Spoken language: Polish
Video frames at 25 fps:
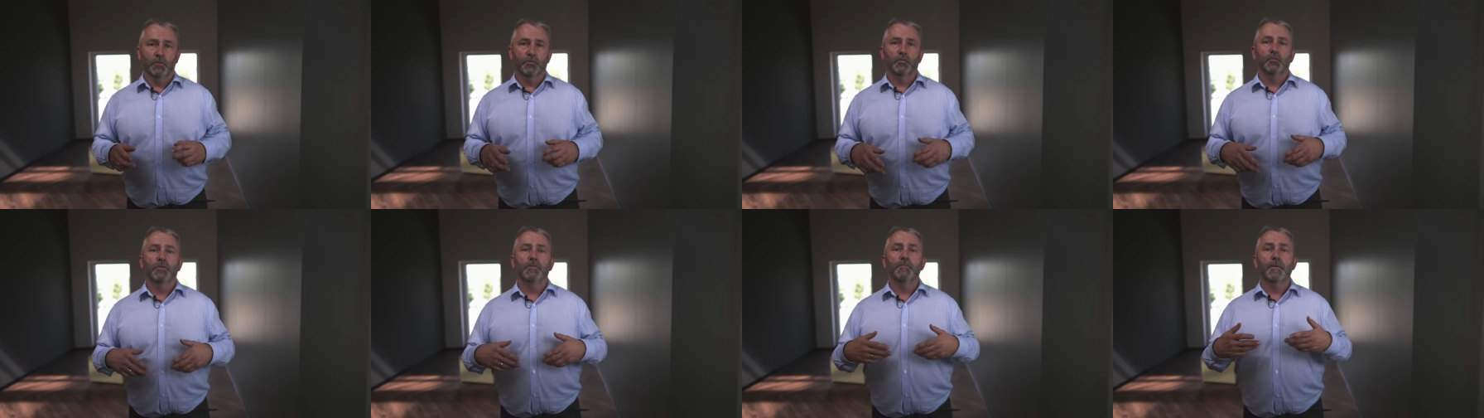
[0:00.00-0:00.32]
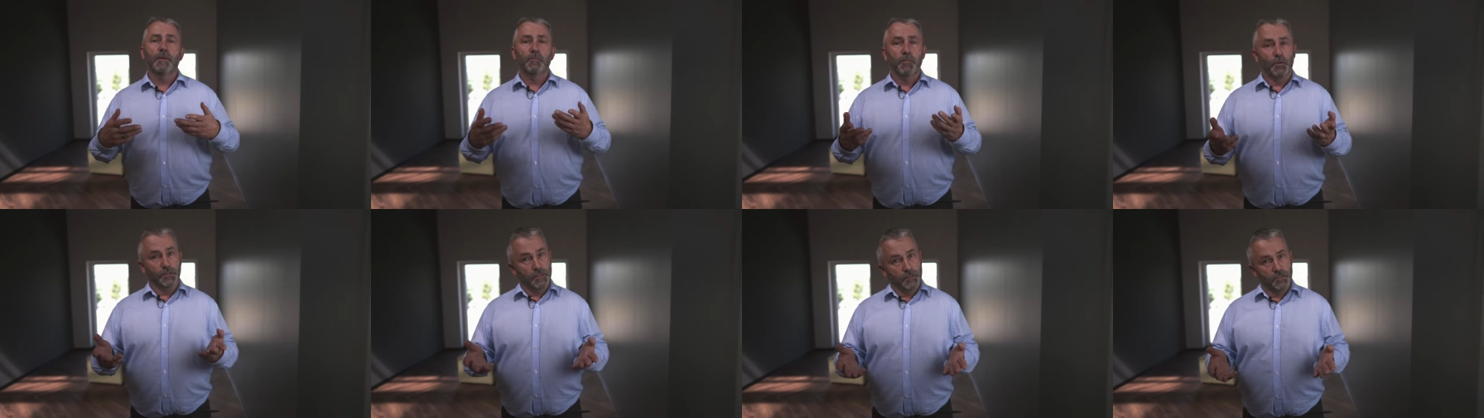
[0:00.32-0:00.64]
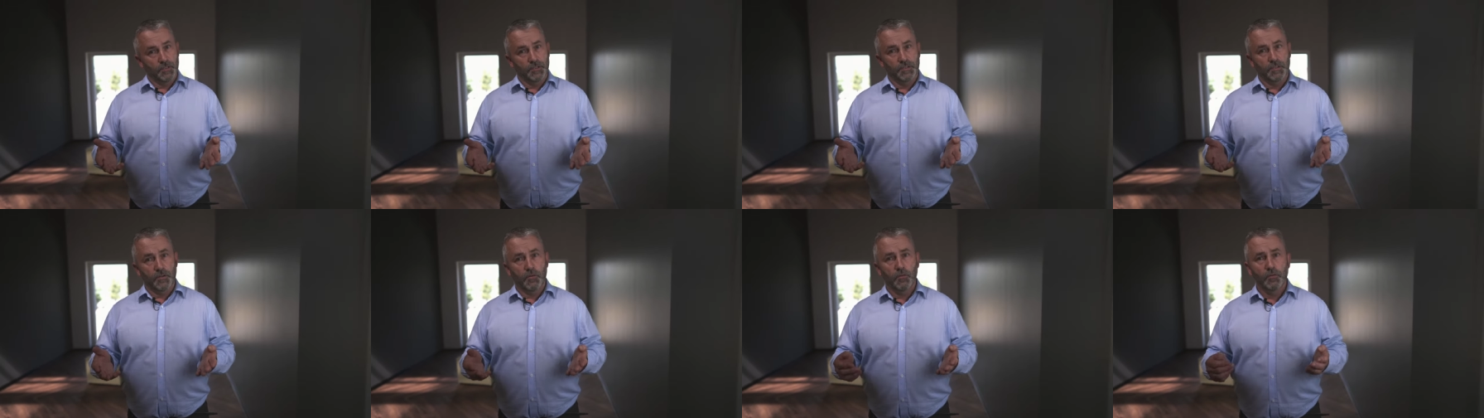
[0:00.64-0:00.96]
który ma ponad
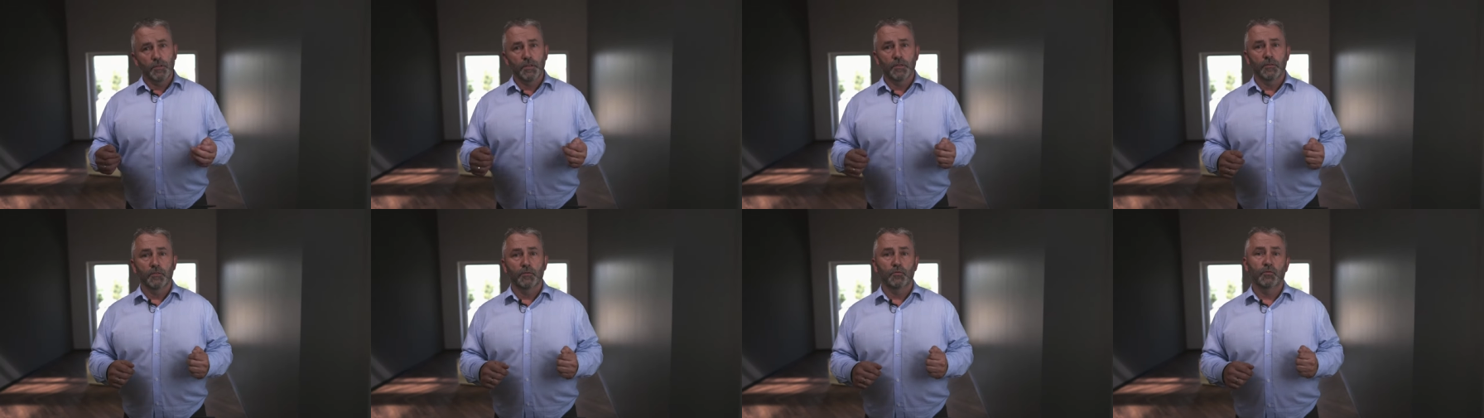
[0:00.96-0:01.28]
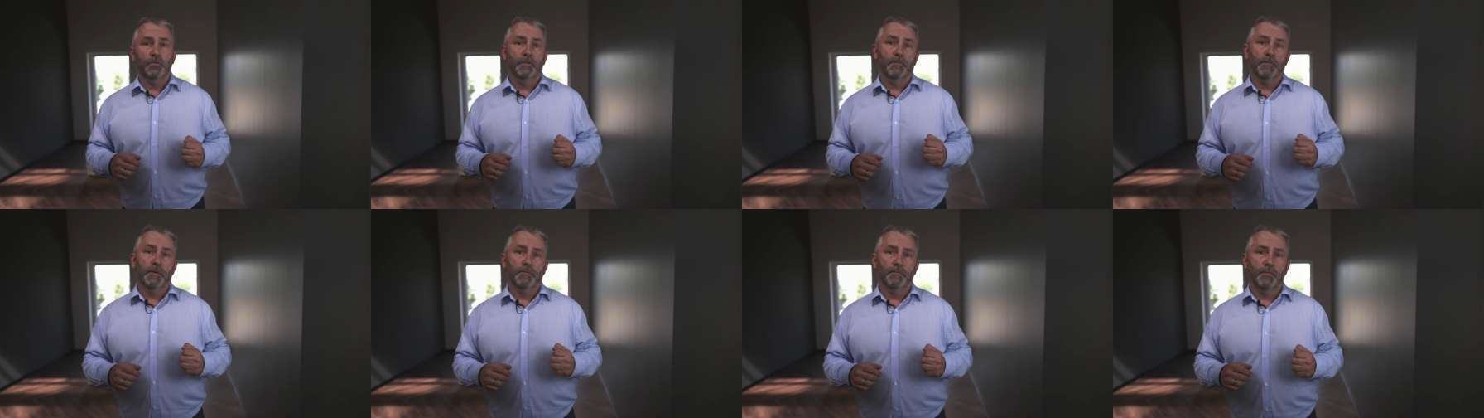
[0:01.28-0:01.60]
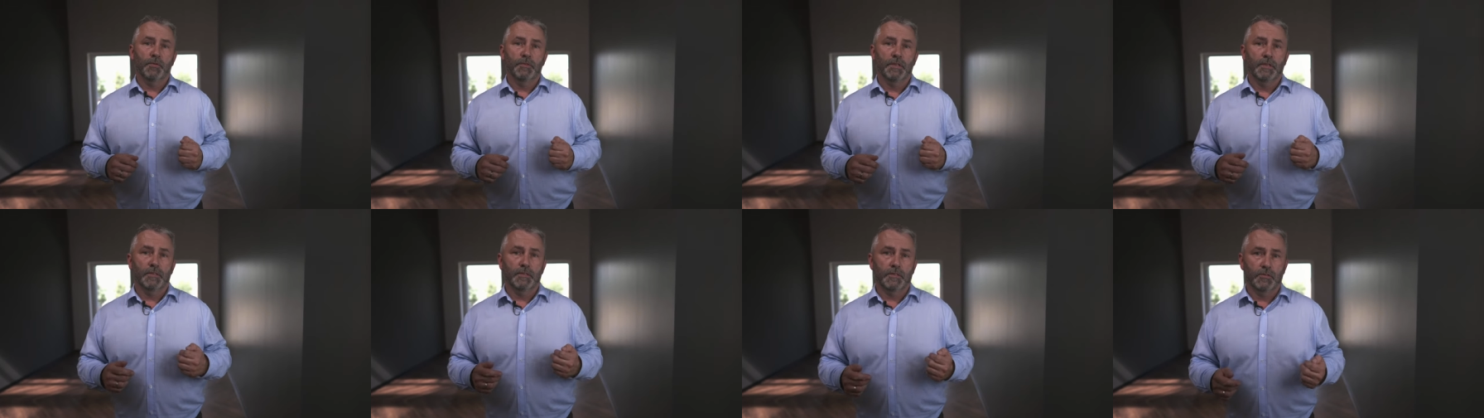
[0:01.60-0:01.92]
300 okien, który ma
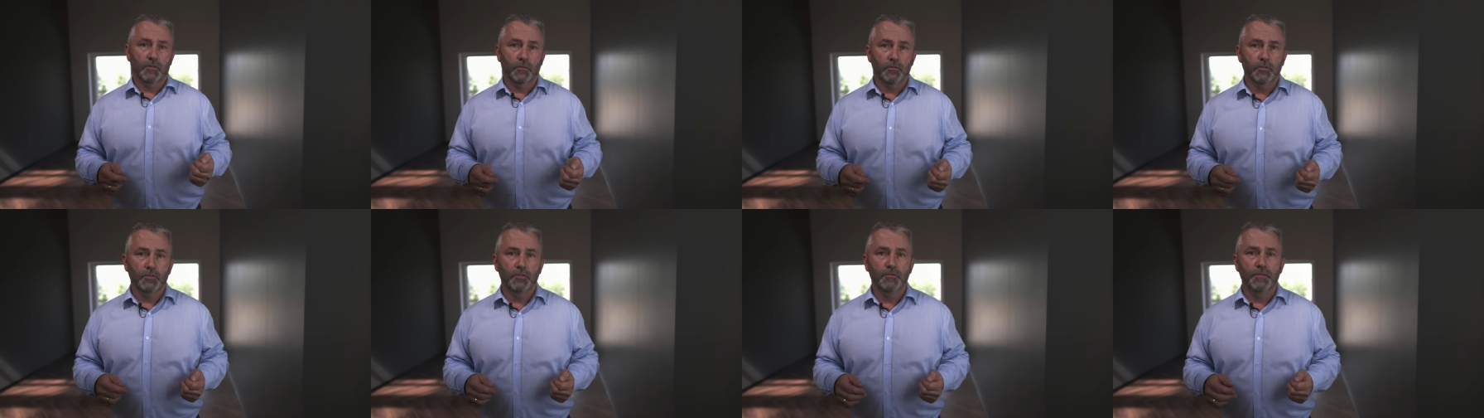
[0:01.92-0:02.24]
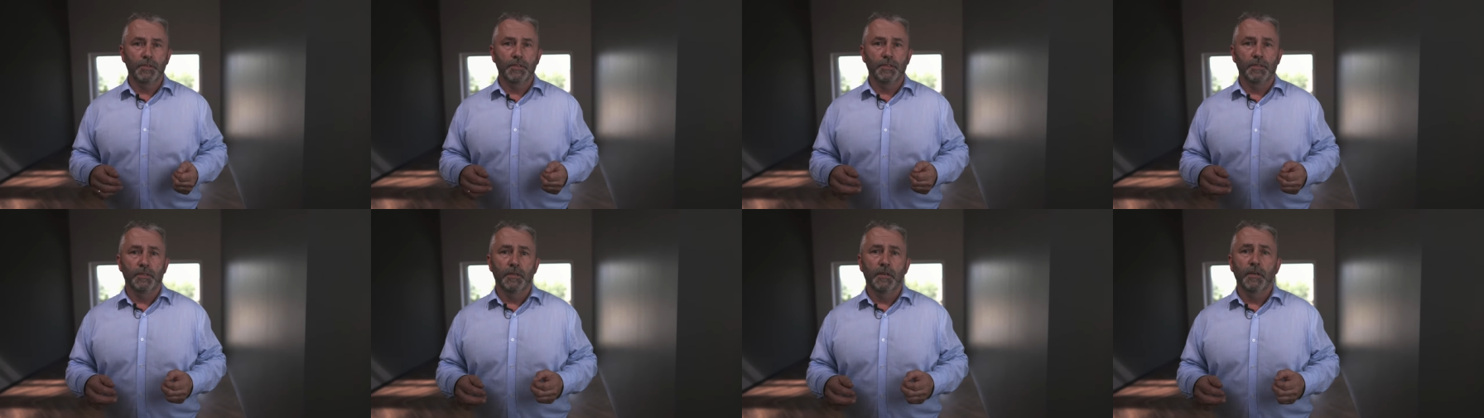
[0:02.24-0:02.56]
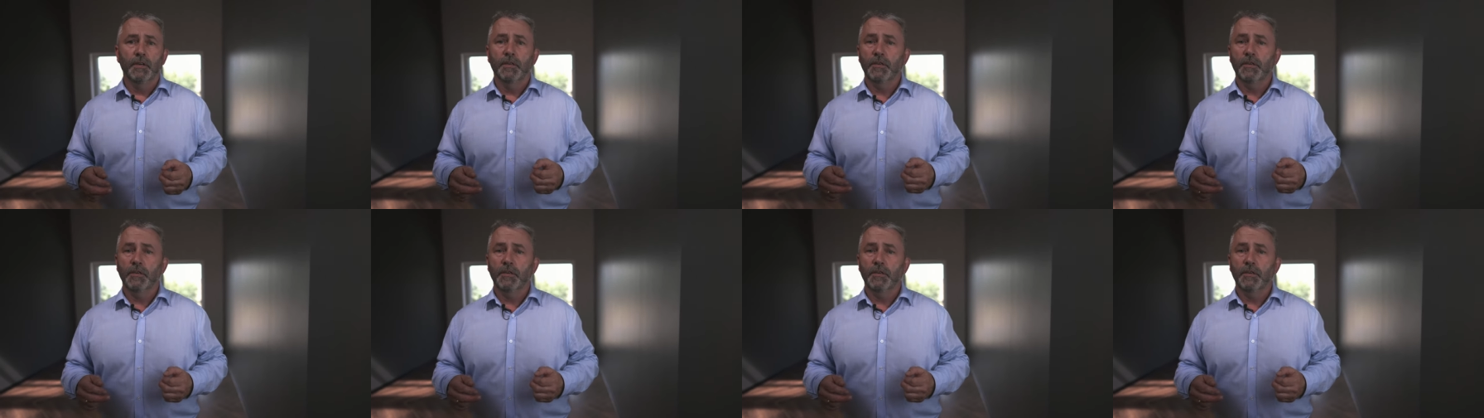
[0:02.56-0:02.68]
ponad 100 drzwi,